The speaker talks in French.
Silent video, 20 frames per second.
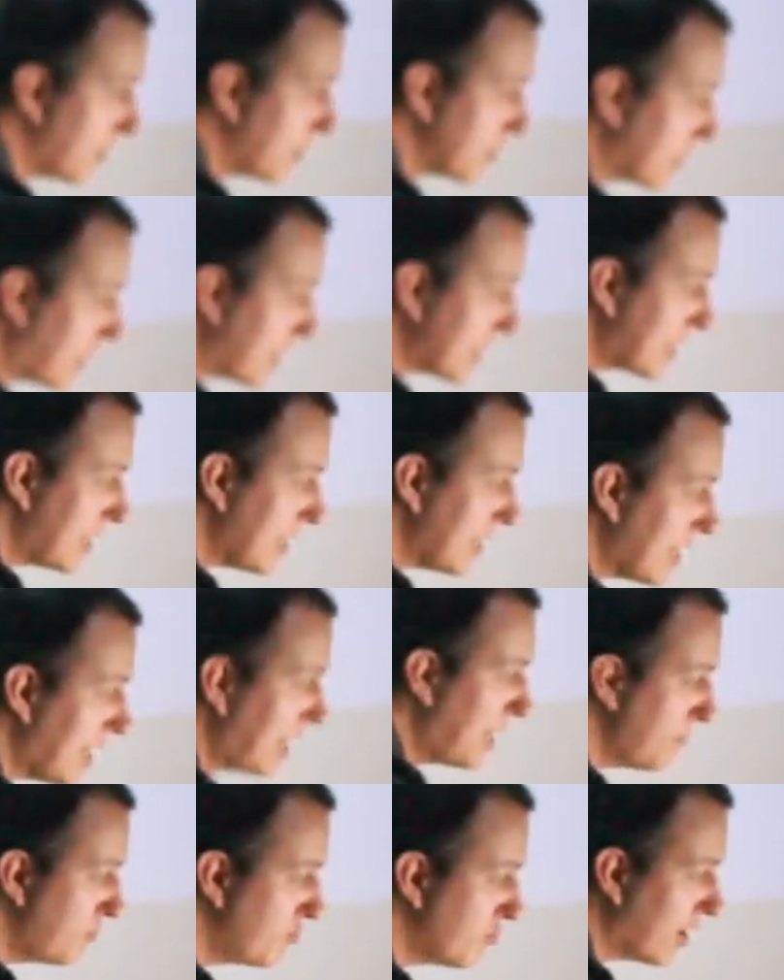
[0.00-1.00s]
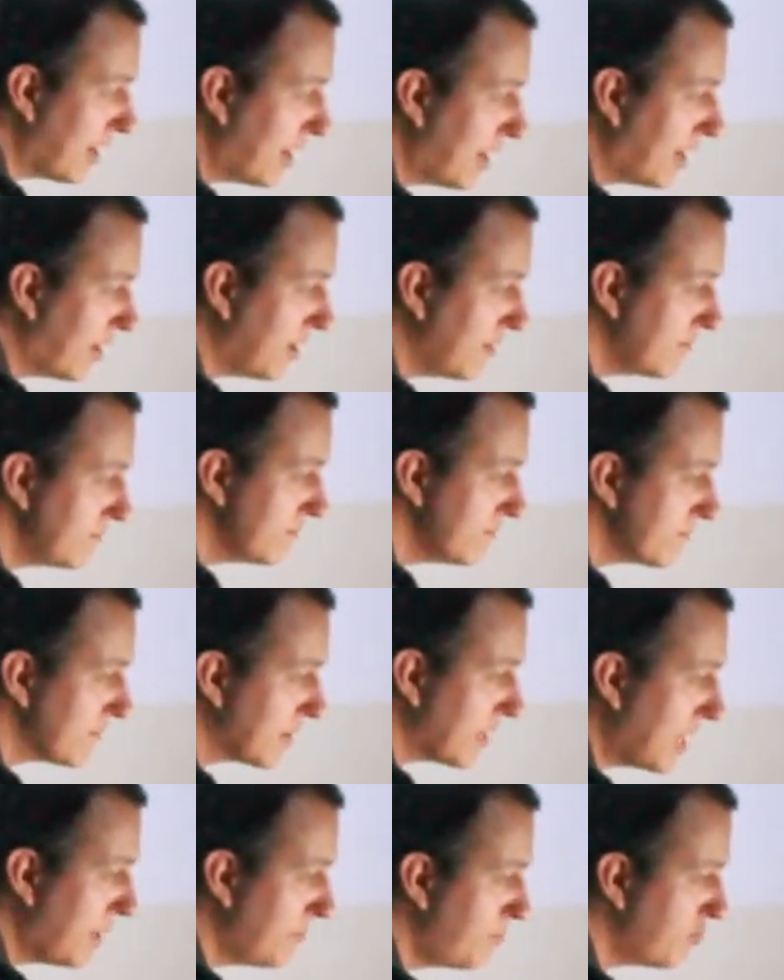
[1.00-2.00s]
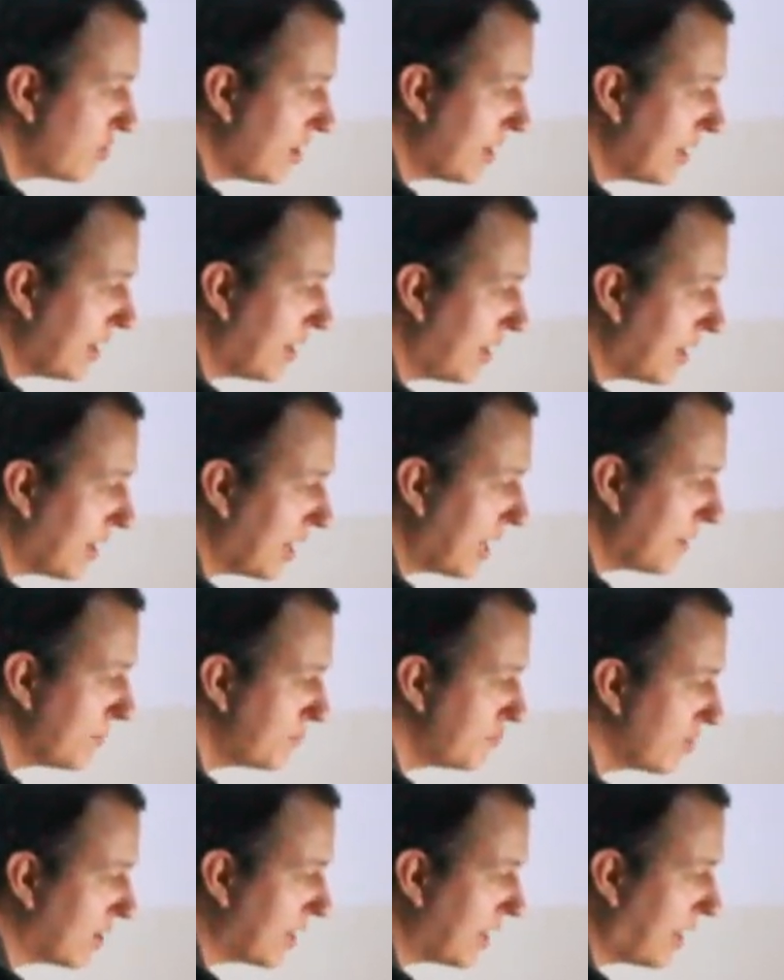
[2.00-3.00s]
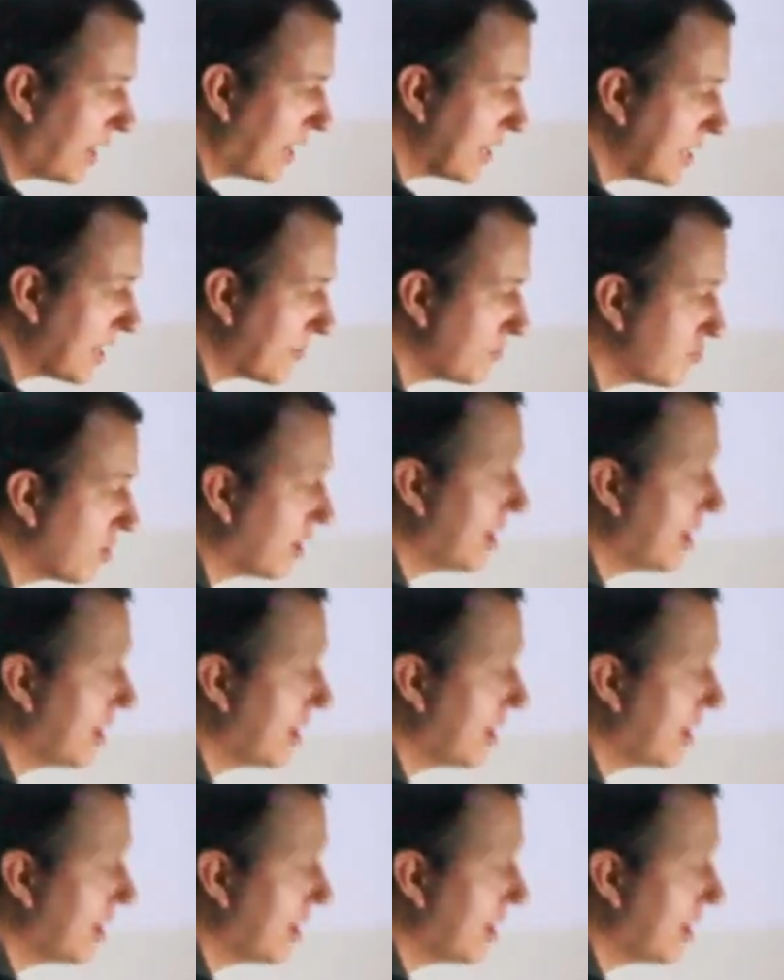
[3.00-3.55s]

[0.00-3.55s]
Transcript: traqué un point là, un point là, un point là et un point